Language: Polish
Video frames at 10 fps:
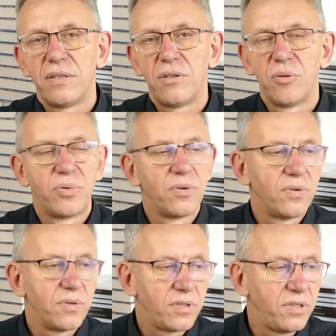no
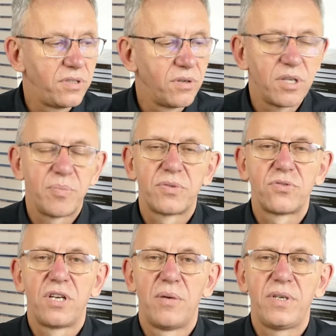bo historię
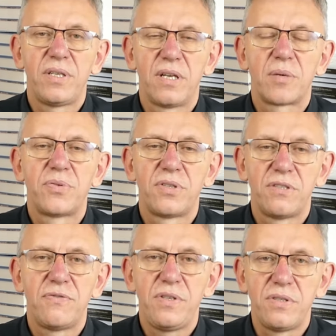postrzegamy jednak
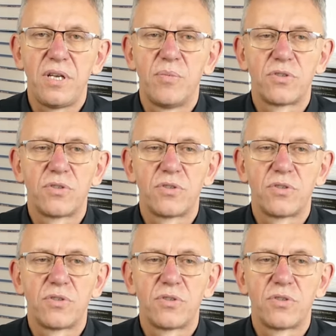przez wizję.